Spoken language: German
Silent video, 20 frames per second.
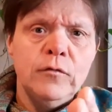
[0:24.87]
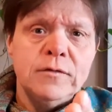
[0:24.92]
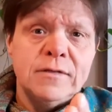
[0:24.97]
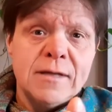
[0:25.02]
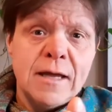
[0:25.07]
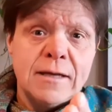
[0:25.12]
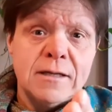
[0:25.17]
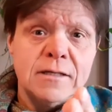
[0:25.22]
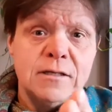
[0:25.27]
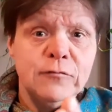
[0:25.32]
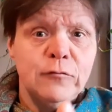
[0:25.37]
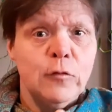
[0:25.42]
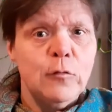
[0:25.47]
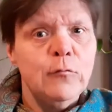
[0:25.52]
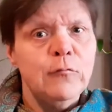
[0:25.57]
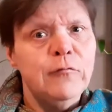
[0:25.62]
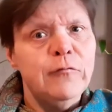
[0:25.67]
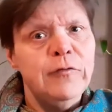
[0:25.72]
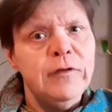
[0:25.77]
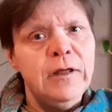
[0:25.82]
sechs,
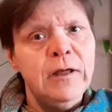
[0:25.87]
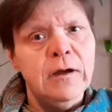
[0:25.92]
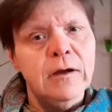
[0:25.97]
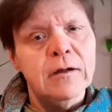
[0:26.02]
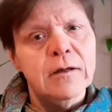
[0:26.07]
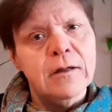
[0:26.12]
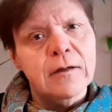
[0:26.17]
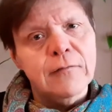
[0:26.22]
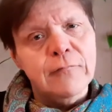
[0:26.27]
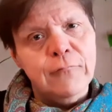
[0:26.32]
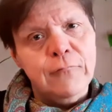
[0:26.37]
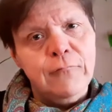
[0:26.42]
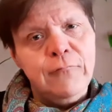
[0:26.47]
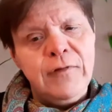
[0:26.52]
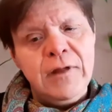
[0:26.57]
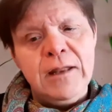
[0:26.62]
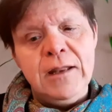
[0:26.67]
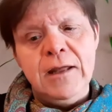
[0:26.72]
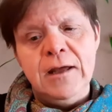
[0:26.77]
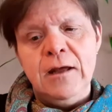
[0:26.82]
fünf, vier,
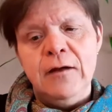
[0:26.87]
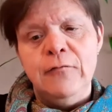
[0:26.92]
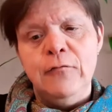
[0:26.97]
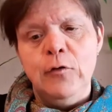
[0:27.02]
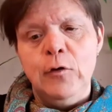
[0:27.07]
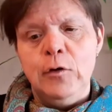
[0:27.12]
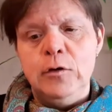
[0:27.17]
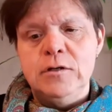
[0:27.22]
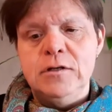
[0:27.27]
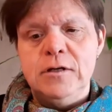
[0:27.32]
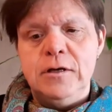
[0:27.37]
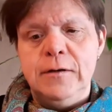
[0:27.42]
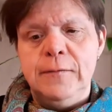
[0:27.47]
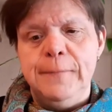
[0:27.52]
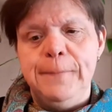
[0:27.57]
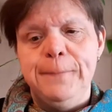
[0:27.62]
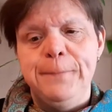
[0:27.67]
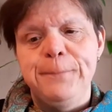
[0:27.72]
weniger Wörter.